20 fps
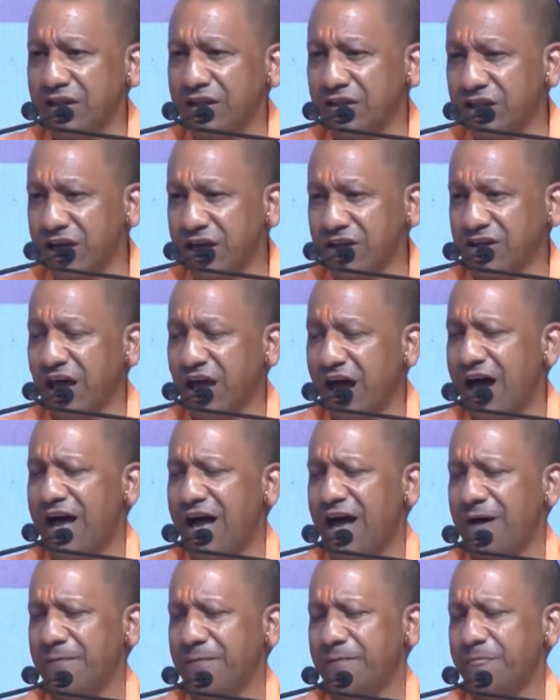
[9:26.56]
के अंदर
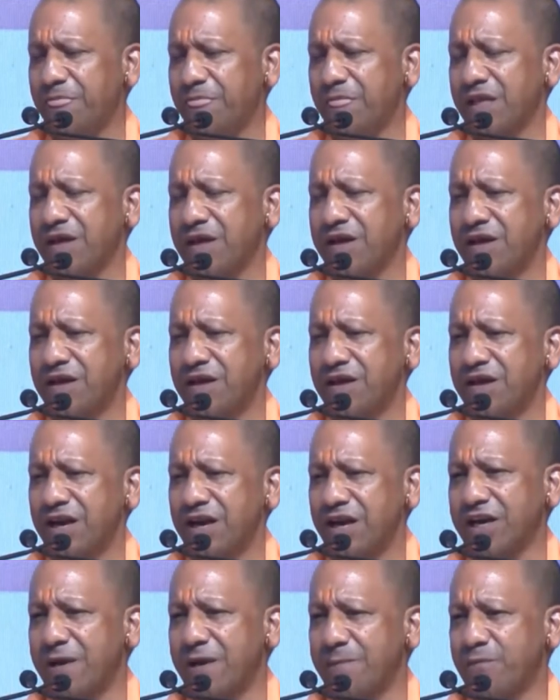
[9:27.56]
था
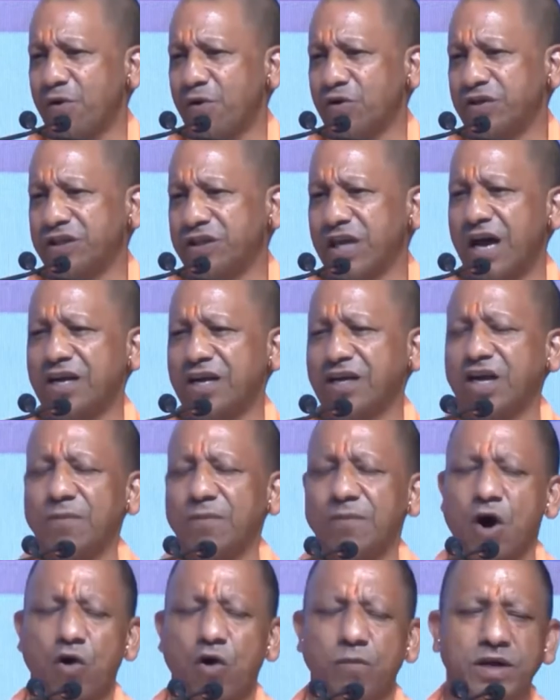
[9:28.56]
लेकिन प्रोत्साहन
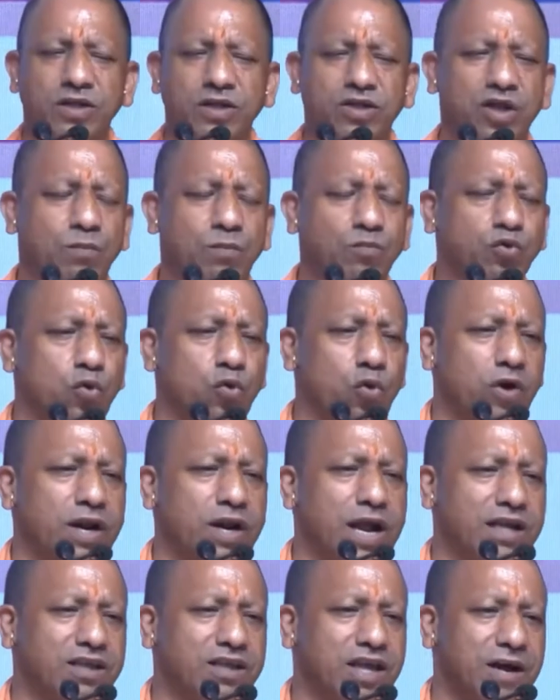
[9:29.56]
के भाव में दम
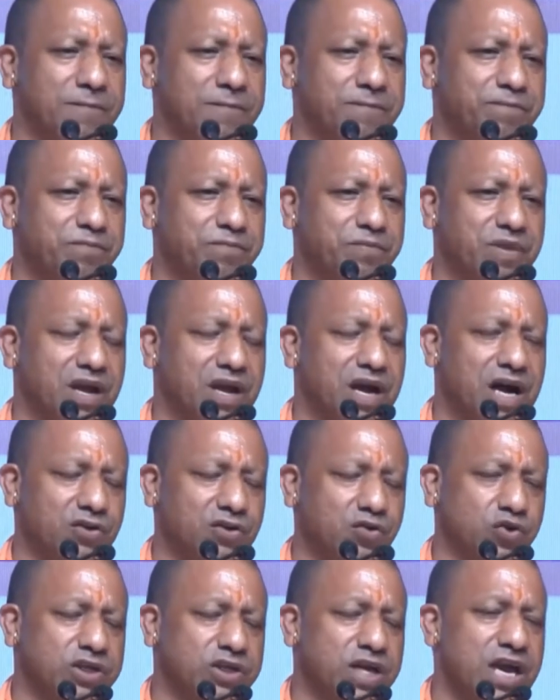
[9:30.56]
तोड़ रहा था
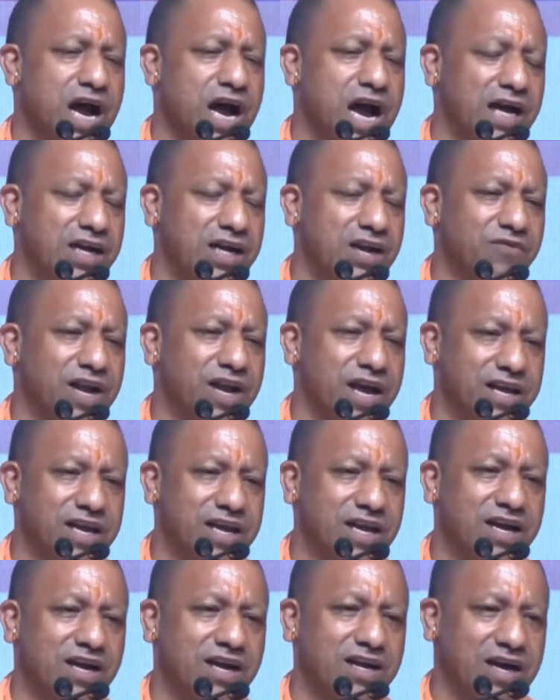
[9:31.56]
आज उसे आगे
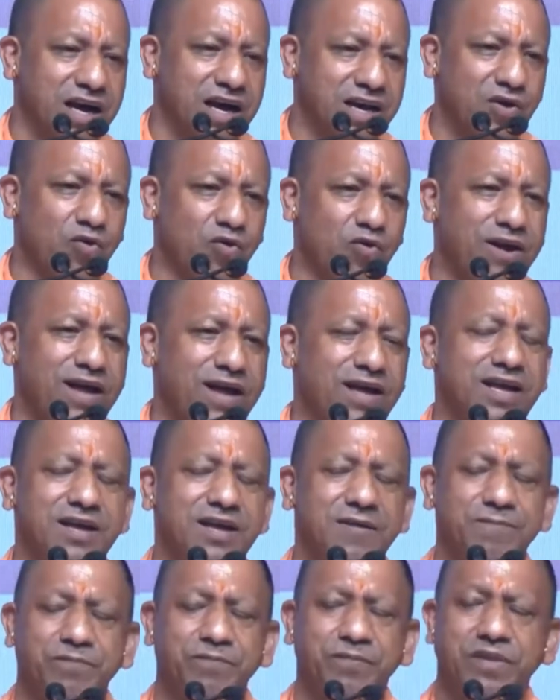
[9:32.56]
बढ़ाने का कार्य हो रहा
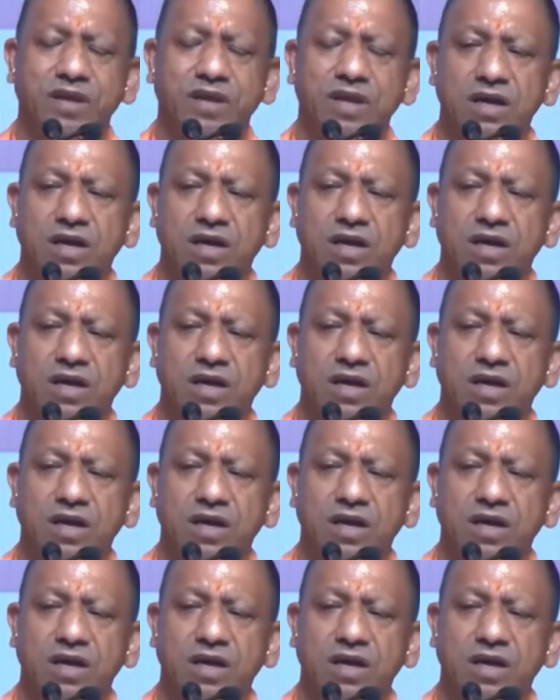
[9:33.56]
है